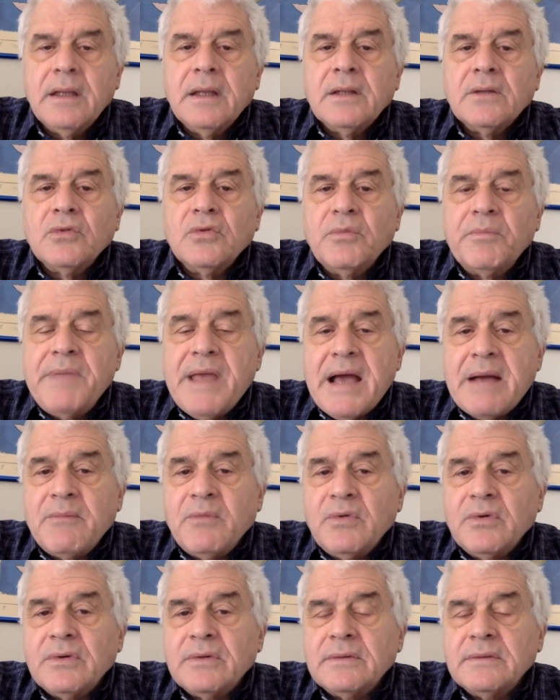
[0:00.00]

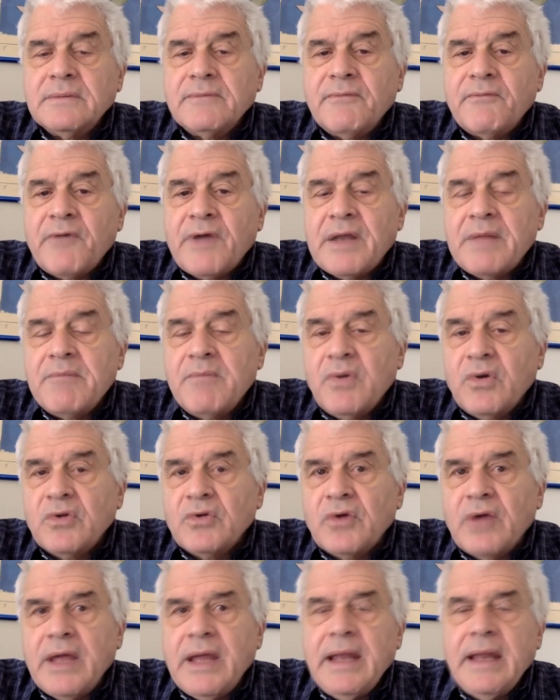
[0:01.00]
dobbiamo fare in
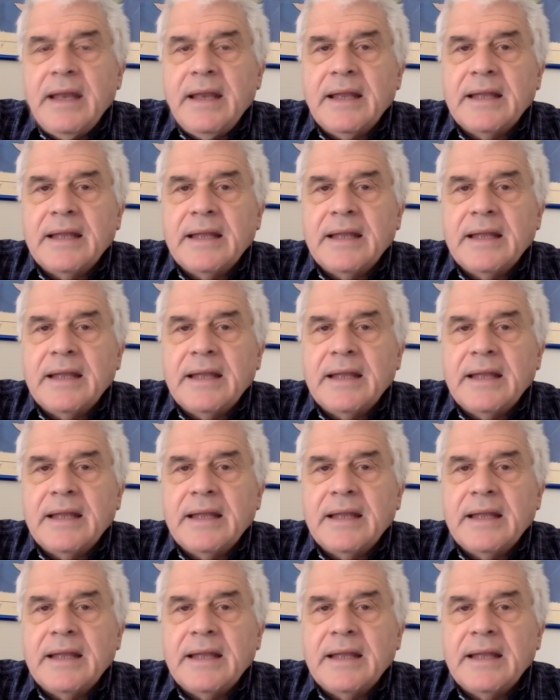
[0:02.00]
modo che